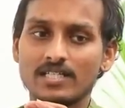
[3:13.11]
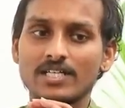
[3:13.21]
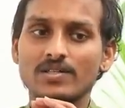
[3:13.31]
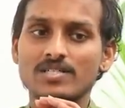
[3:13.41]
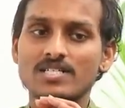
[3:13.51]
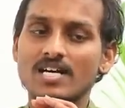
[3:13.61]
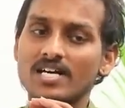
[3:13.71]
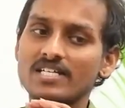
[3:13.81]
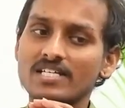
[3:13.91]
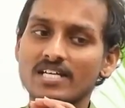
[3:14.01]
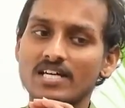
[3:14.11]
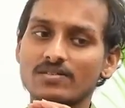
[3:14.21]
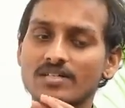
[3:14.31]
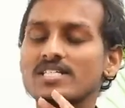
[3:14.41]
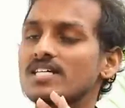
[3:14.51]
నేను ఒక స్టార్ అని
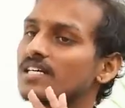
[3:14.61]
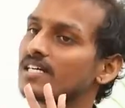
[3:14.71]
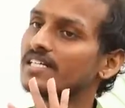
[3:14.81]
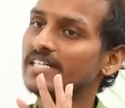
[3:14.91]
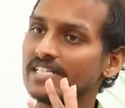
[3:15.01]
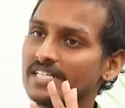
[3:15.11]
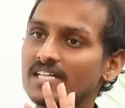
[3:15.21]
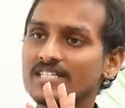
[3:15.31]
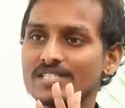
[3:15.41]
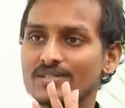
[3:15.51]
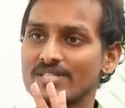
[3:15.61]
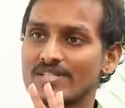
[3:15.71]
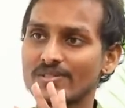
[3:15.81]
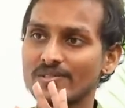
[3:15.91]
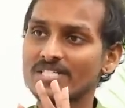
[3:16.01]
కాకుండా చక్కగా నీట్గా రిసీవ్
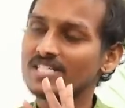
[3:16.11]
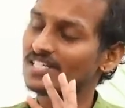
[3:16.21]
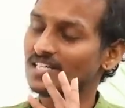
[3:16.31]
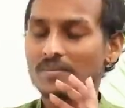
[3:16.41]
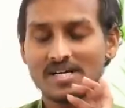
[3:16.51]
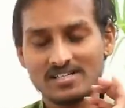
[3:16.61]
చేసుకుని చక్కగా